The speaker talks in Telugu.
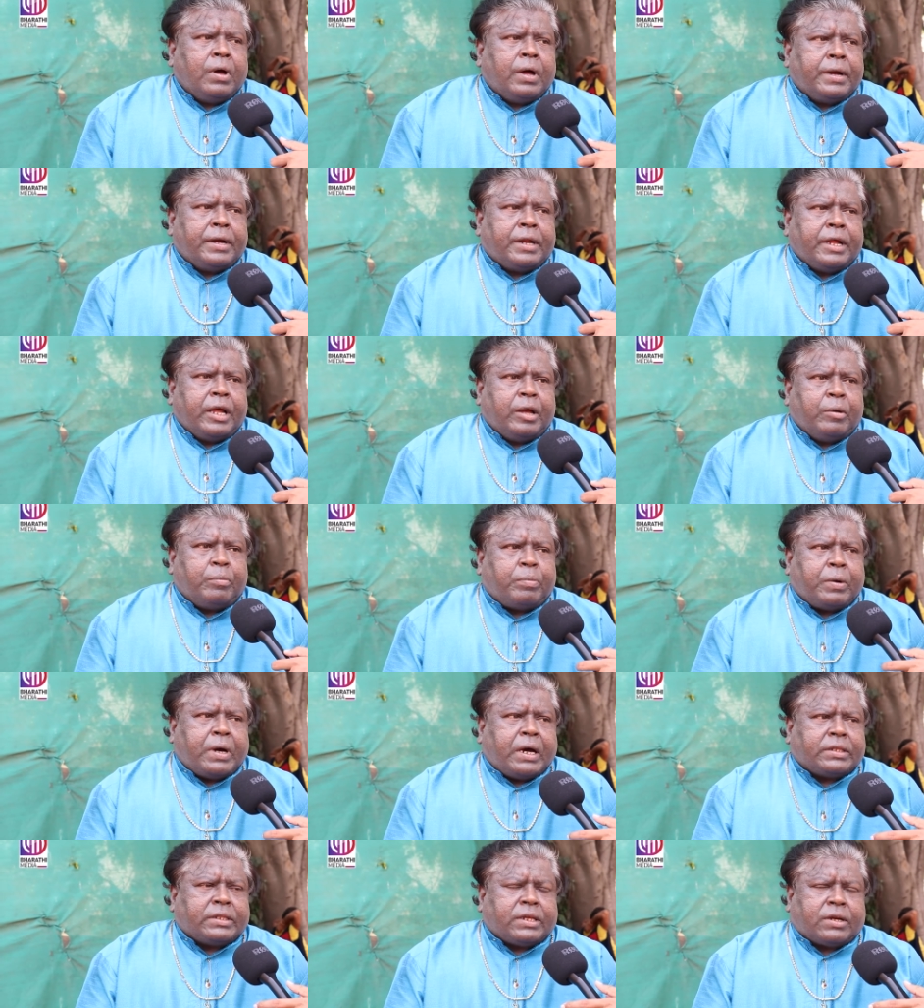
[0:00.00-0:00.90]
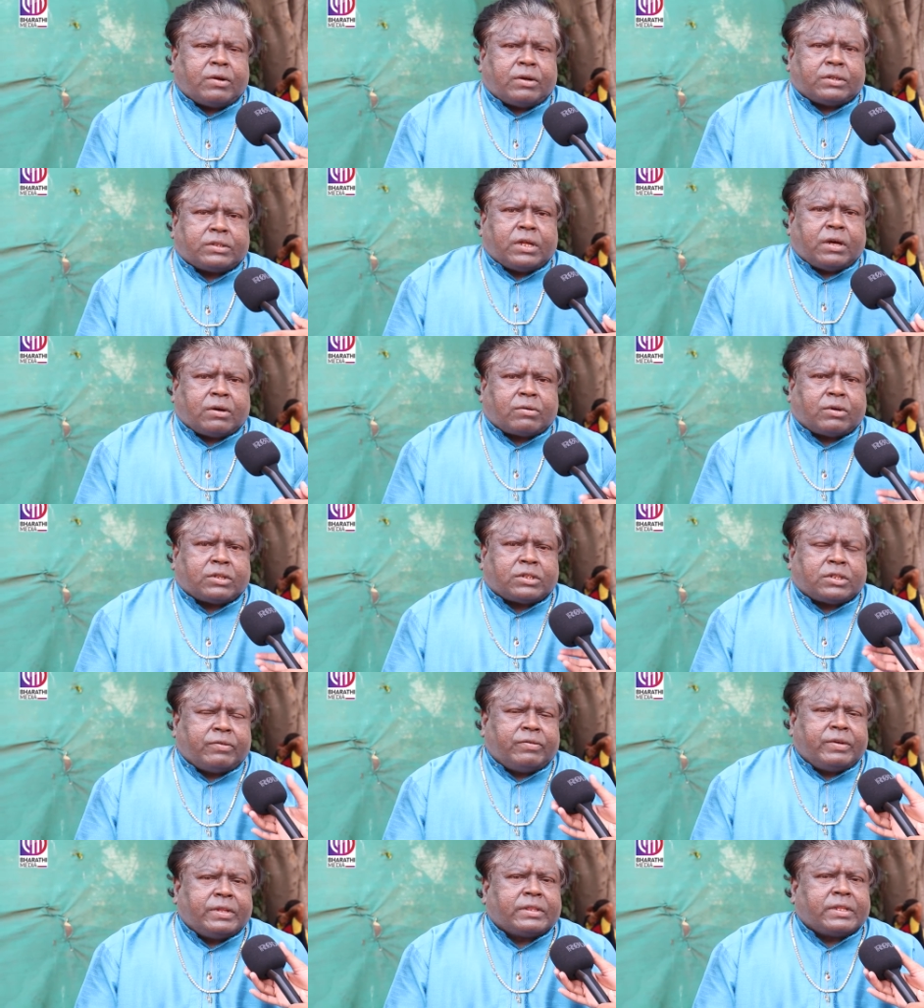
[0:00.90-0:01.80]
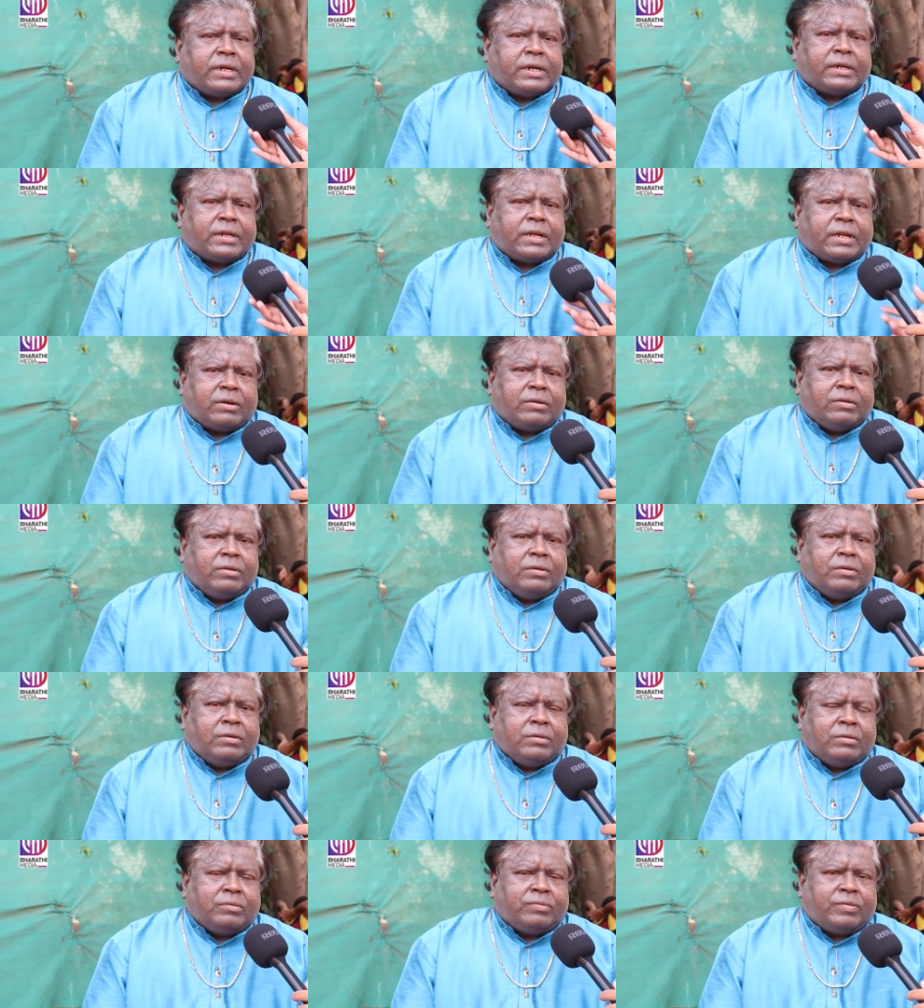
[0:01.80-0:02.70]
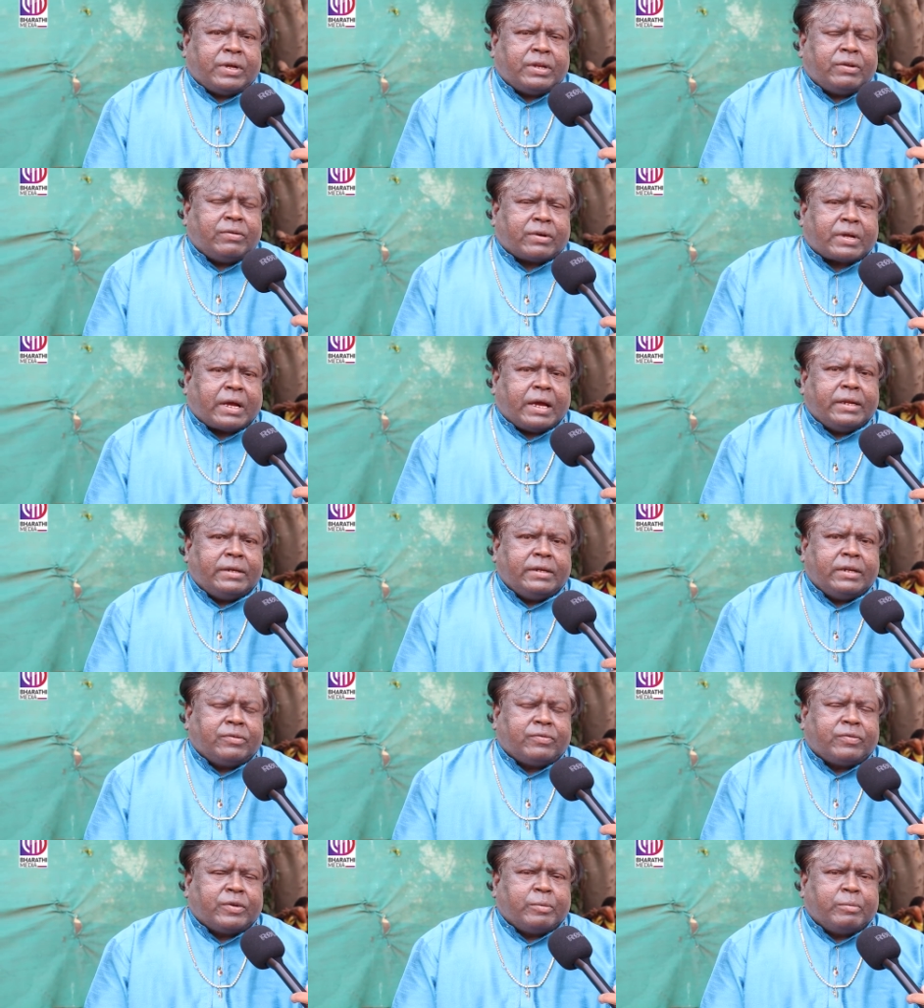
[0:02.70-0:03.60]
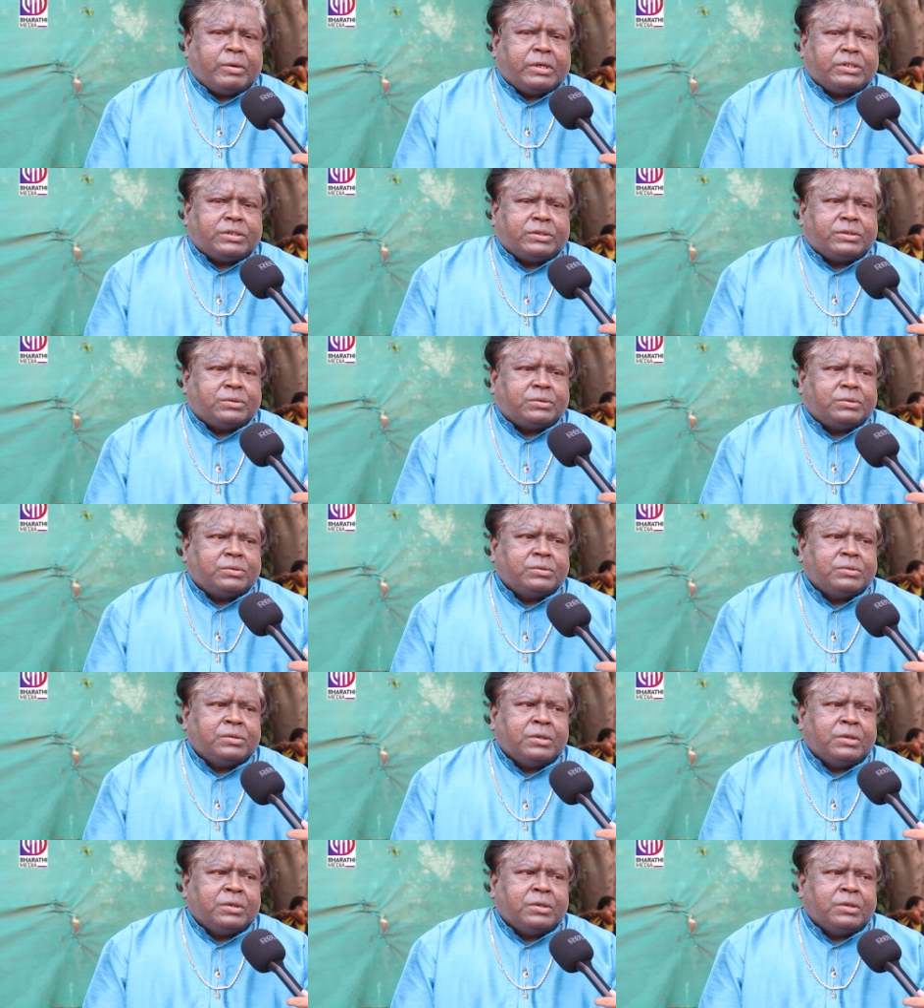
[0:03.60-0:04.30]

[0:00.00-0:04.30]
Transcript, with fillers: అంటే పాత రోత కొత్త వింత అంటారు ఫర్ యువర్ కైండ్ ఇన్ఫర్మేషను